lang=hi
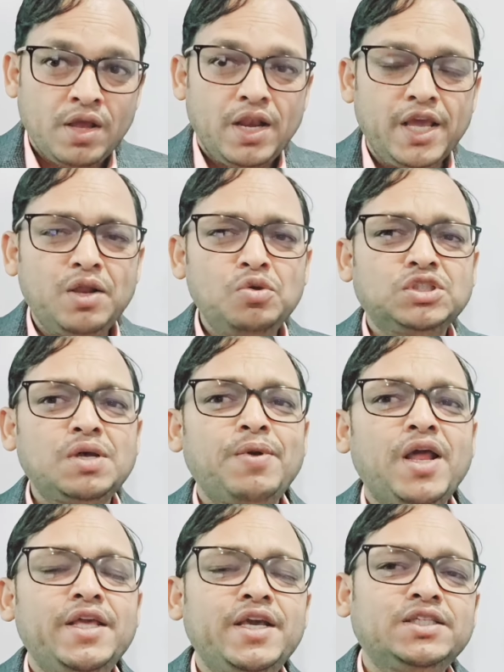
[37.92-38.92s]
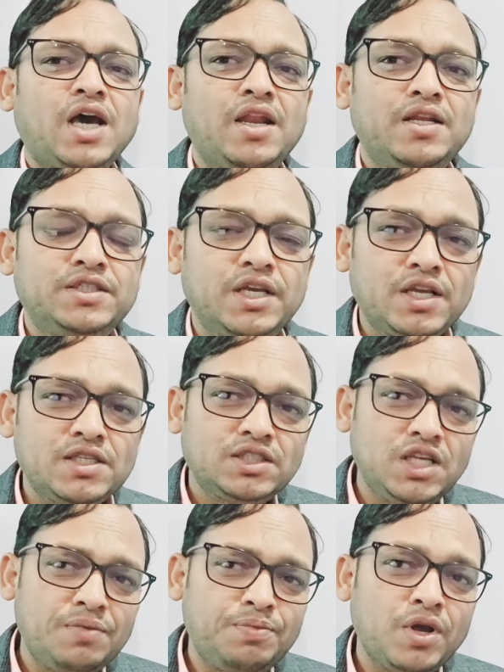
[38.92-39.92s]
लेकिन उससे पहले ये जान लीजिए कि
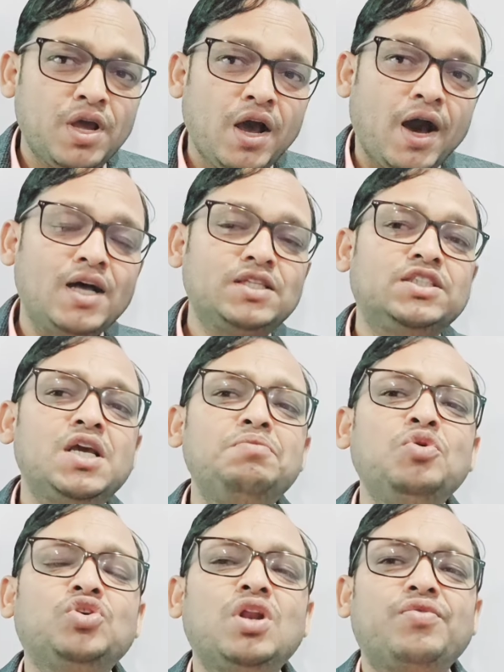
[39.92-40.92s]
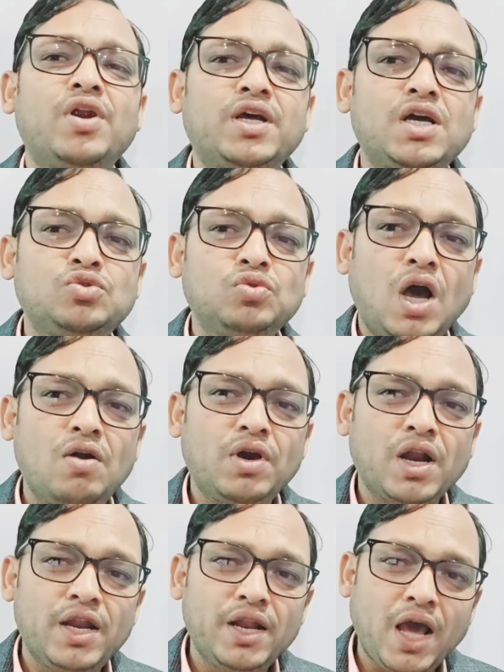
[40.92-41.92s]
सिर्फ अच्छे म्यूचुअल फंड का चुनाव
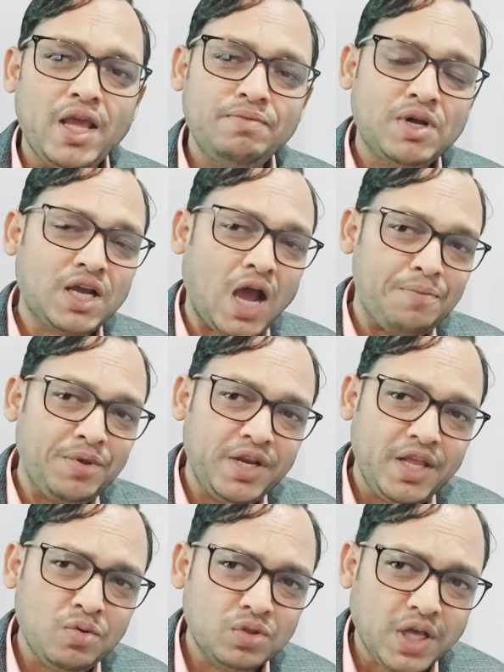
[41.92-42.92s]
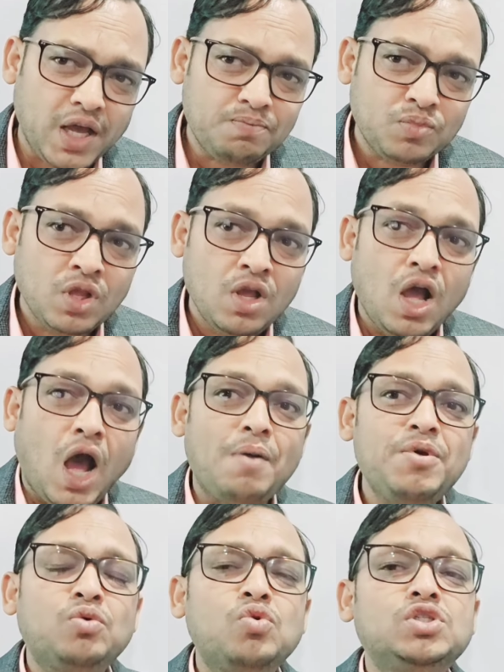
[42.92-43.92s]
कर लेना ही बर काफ़ी नहीं होता है
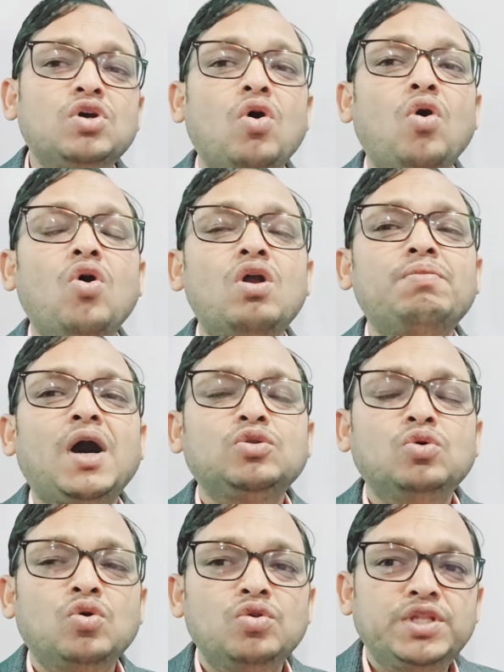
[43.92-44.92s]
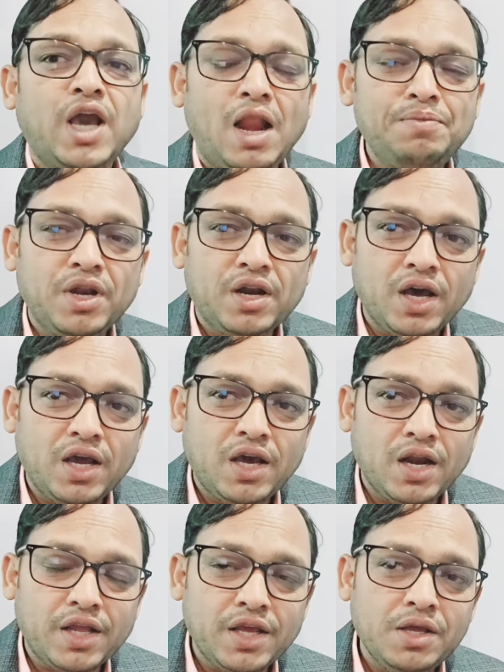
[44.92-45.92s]
हमें कुछ और बातों को ध्यान में रख
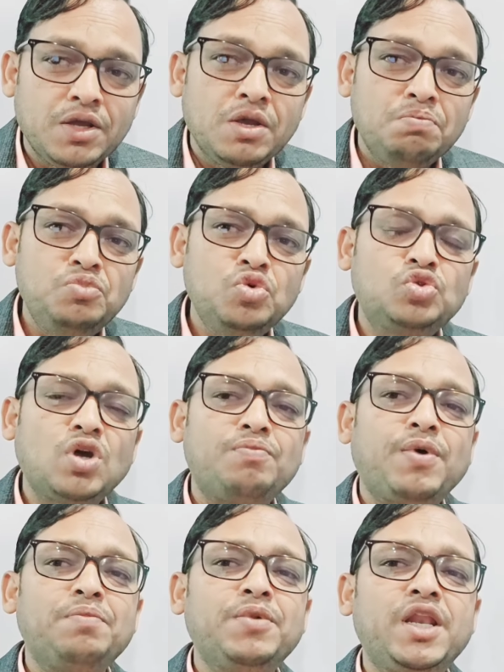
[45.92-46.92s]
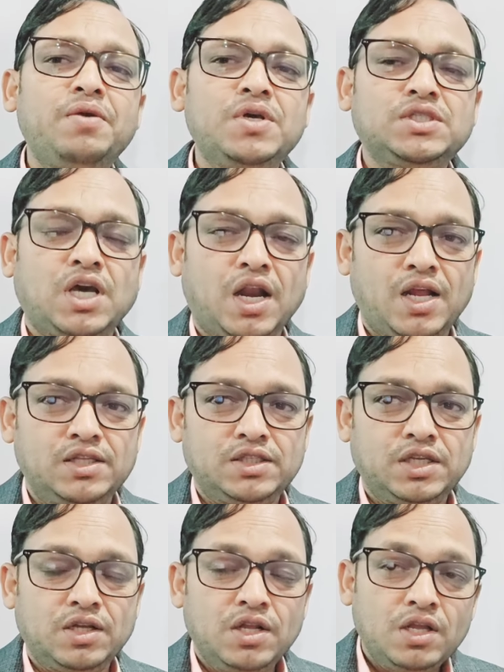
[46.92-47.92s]
करके म्यूचुअल फंड में निवेश करना
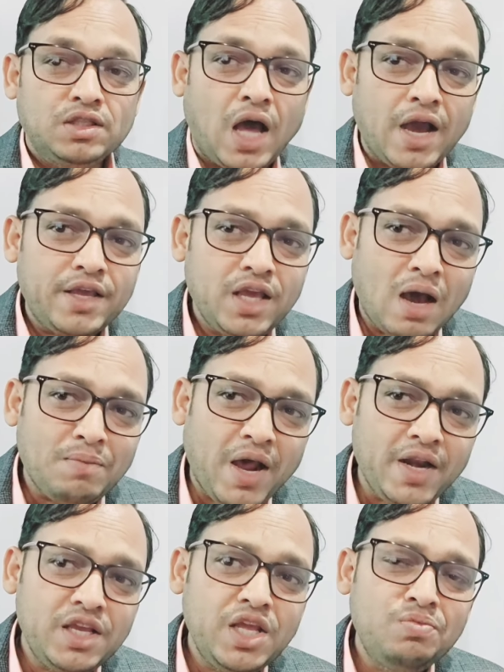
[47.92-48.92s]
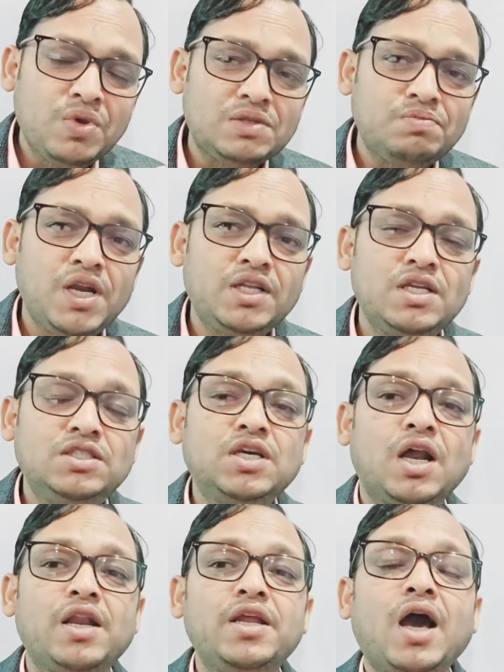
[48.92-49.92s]
चाहिए ताकि हमारी इन्वेस्टमेंट की
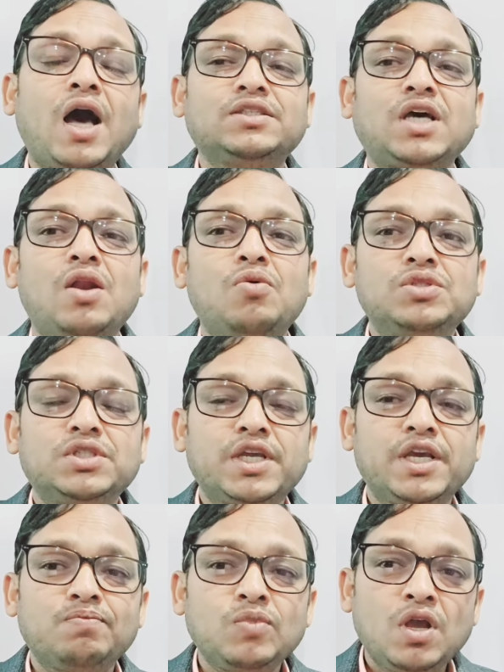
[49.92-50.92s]
जर्नी आसान हो सके